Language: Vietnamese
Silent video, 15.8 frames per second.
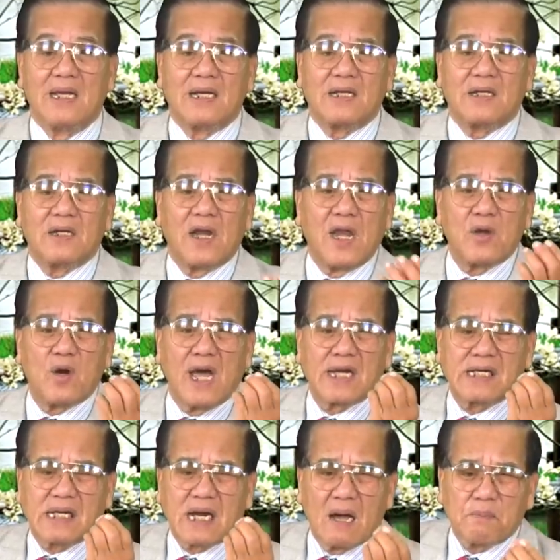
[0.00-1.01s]
Đến nó ăn
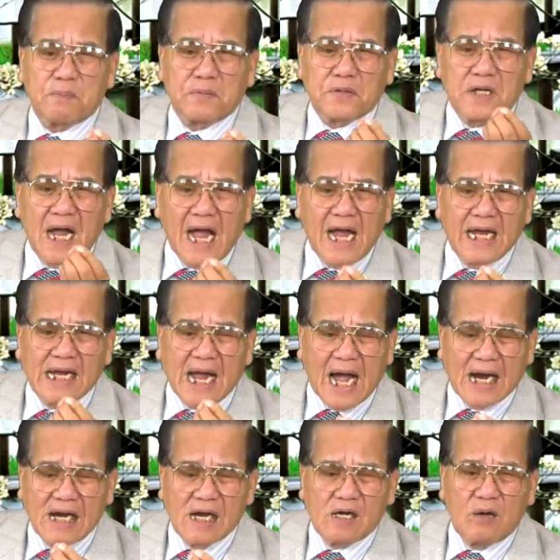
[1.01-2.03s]
cắp ngay cả
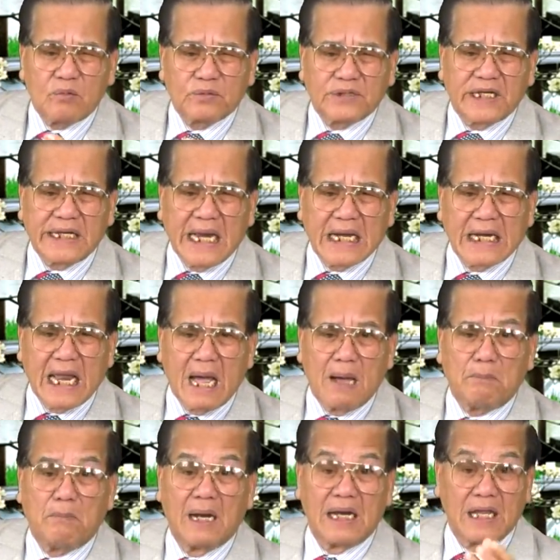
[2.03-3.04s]
các công ty đang
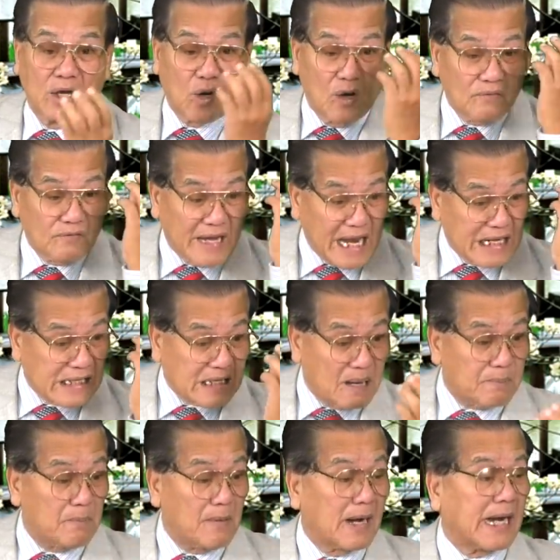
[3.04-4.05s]
làm mà lại còn phải ăn
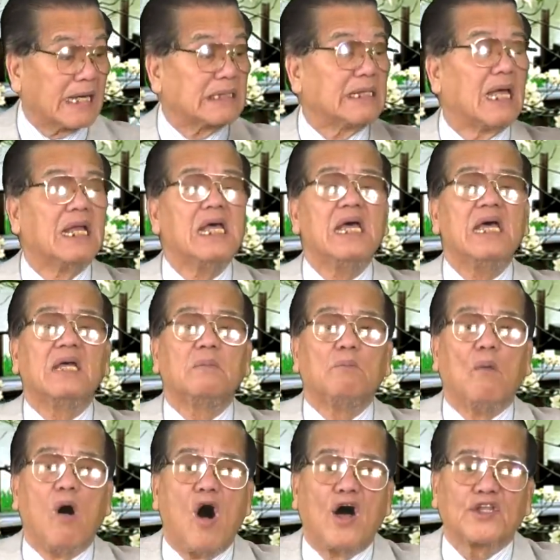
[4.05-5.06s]
cắp bằng cách là
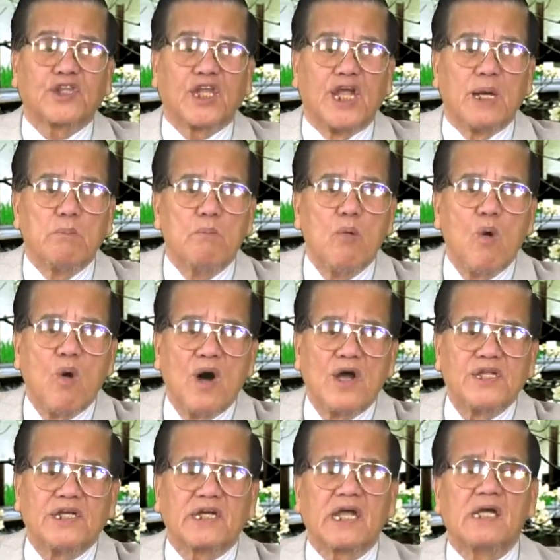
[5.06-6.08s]
bỏ tiền mua
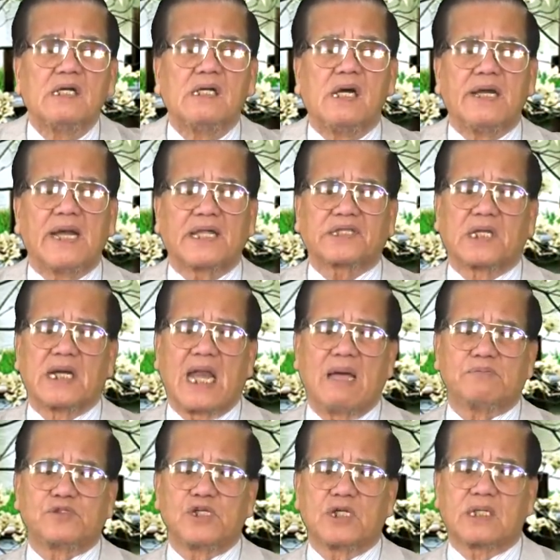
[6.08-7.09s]
những cái người đã từng làm
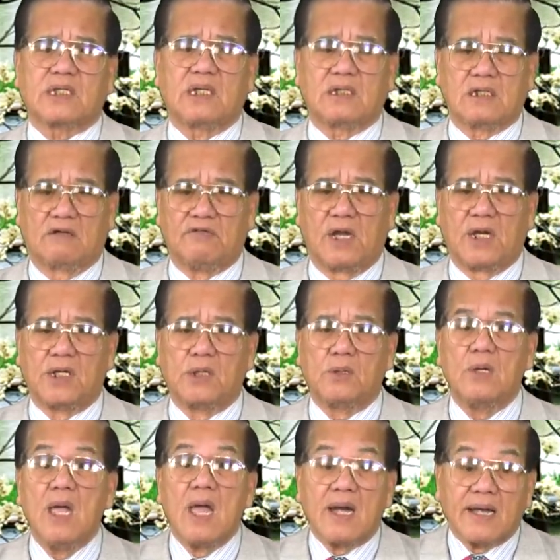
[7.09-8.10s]
trước kia giờ về hưu
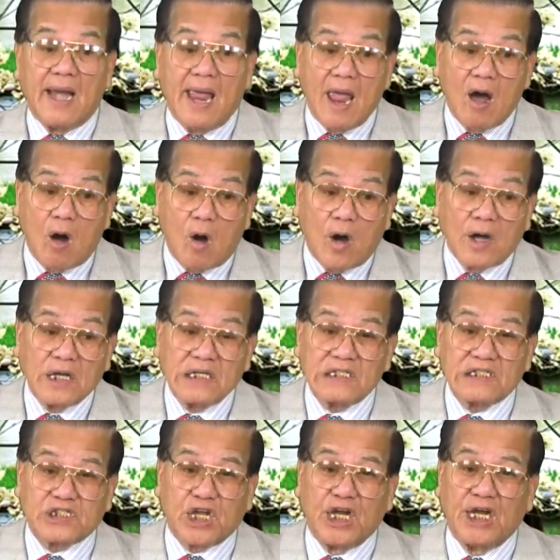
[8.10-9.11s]
để họ
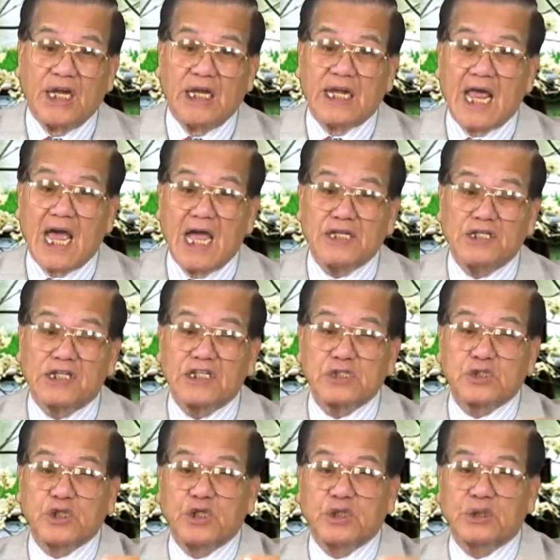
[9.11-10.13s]
xì ra những cái
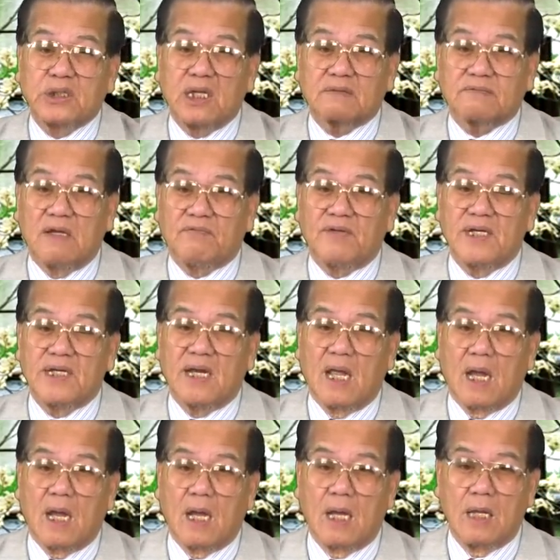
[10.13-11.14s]
chi tiết về vấn
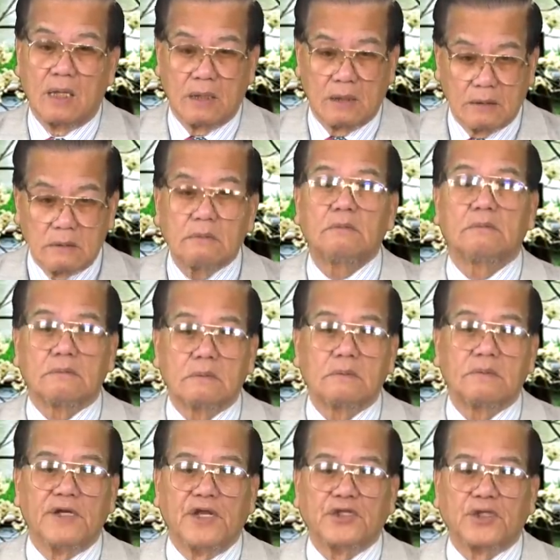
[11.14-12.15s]
đề
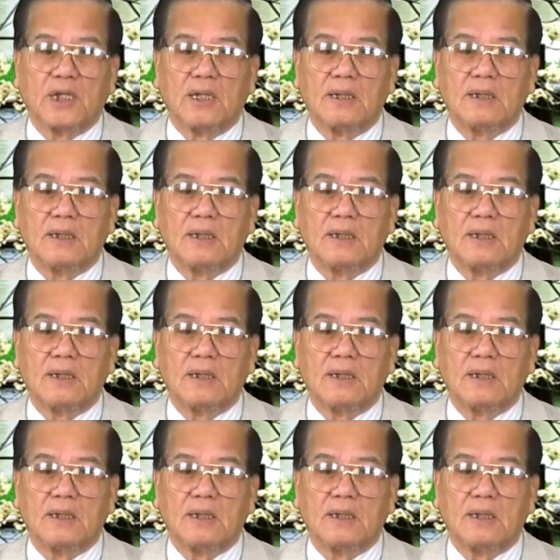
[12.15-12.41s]
điện tử.